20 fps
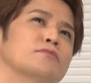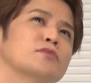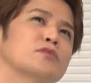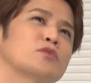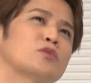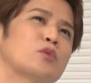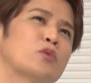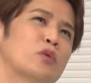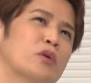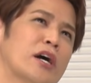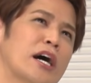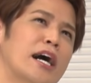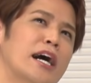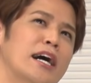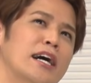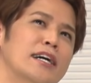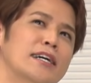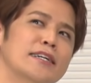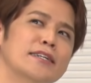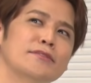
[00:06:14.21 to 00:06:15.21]
そこ
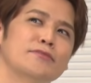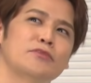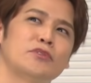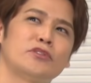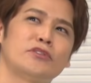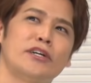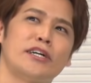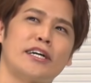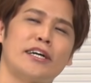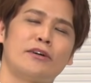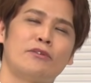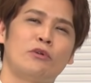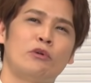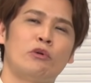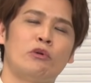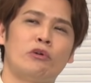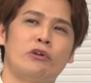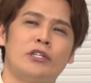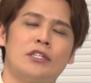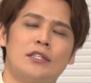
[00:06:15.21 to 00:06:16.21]
が僕は結
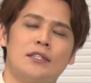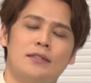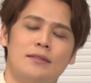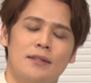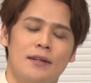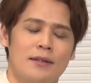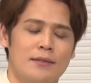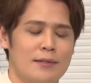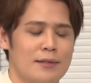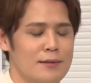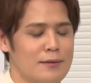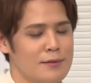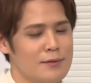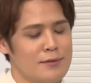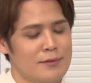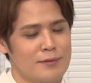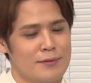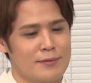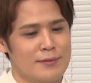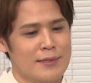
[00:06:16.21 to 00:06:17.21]
構なんだろ
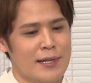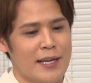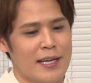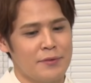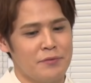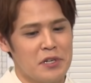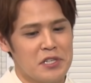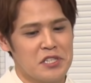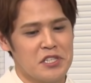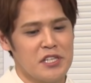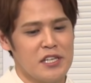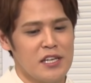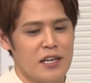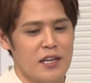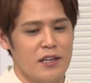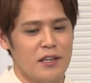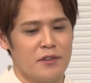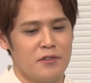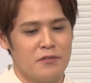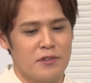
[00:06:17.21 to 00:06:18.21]
う悩まし
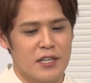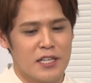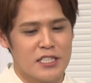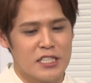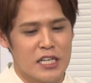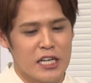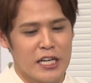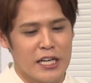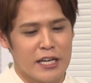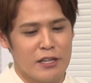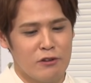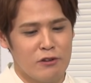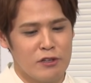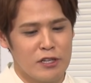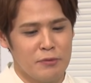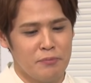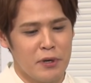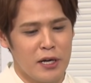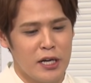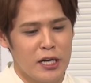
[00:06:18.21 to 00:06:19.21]
いわけじゃないけど
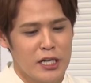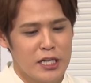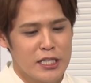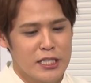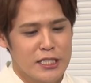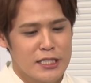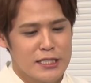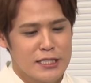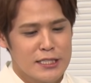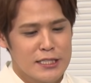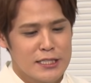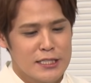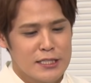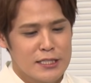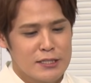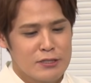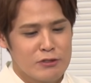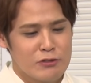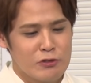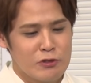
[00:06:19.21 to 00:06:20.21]
やっぱ
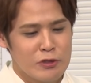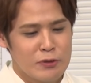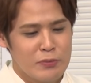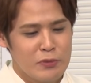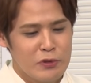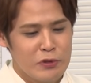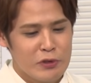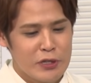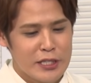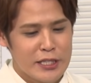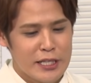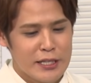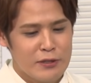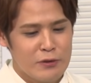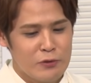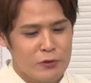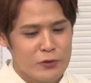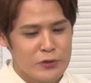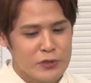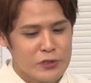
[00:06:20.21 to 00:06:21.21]
この物語
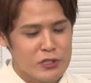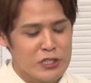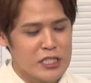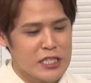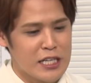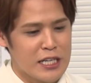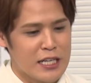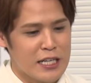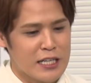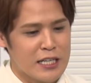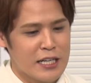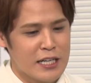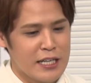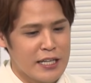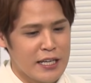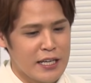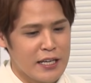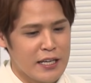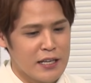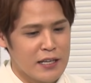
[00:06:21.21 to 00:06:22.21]
の大筋が
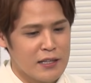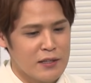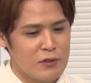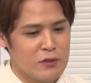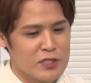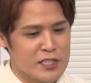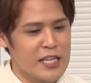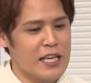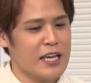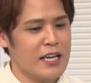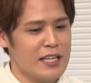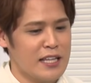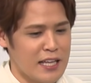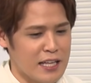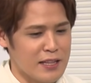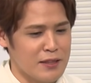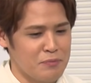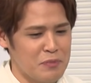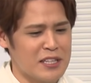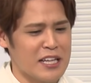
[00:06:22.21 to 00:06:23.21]
彼のせい
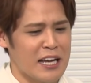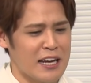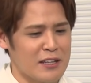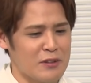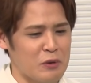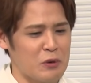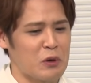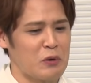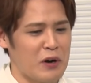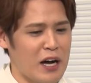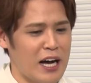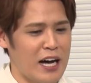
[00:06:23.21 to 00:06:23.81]
でみたいなところは